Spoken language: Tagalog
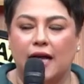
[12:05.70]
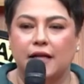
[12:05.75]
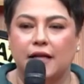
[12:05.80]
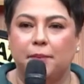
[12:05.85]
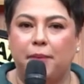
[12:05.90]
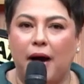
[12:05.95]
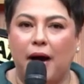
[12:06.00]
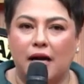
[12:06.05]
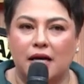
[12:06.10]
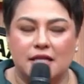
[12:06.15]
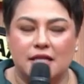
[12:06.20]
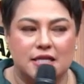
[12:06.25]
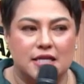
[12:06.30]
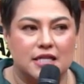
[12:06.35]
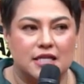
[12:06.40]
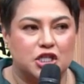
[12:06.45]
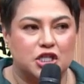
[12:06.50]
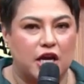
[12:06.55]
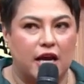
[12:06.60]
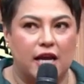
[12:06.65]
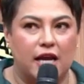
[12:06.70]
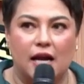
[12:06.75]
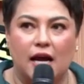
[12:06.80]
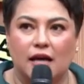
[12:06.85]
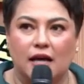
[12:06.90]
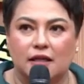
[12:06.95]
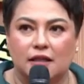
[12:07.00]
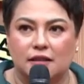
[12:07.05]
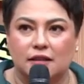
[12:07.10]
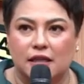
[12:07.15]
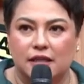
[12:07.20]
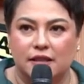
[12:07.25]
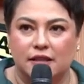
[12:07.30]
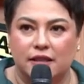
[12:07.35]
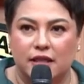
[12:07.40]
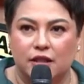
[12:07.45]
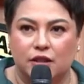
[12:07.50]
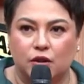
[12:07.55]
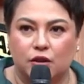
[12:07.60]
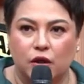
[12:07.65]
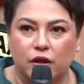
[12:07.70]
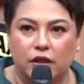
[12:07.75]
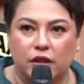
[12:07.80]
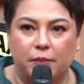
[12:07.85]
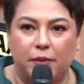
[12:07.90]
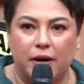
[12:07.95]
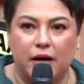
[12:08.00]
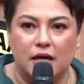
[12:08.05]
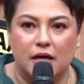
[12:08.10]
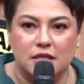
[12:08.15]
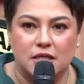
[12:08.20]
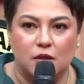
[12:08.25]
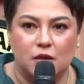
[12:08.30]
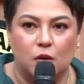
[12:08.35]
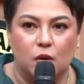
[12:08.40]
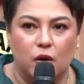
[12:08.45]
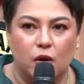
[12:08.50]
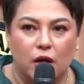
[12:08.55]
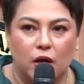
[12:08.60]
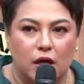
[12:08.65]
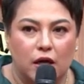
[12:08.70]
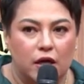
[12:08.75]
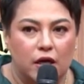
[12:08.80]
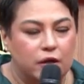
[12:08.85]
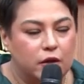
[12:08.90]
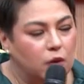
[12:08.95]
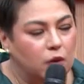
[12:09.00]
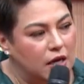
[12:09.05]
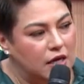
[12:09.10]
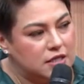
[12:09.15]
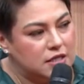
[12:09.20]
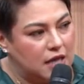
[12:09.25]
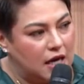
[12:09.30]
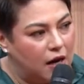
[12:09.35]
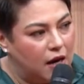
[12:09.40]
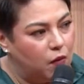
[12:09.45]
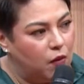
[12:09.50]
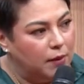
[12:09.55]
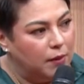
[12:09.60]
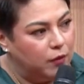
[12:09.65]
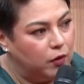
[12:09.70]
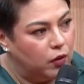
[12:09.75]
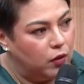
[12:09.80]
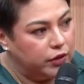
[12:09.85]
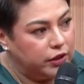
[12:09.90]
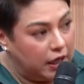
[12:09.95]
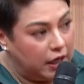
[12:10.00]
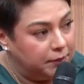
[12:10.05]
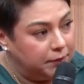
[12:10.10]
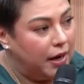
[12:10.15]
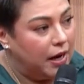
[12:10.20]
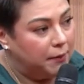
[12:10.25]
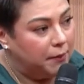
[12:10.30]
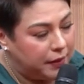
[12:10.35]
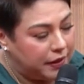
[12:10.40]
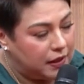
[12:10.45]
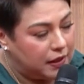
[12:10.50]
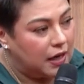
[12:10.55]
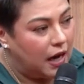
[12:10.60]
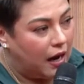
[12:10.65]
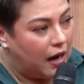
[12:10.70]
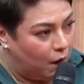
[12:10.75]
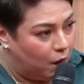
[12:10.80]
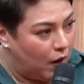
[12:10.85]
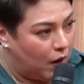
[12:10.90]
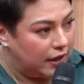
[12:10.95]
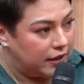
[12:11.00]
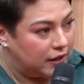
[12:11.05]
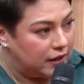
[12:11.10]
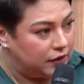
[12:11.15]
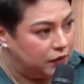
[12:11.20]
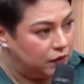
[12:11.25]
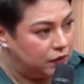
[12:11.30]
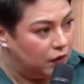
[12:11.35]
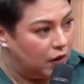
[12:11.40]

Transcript: na bakit si Chell ang nandito, di ba? Kasi kung yung asawa mo, yan ba ang pinag-aawayan nyo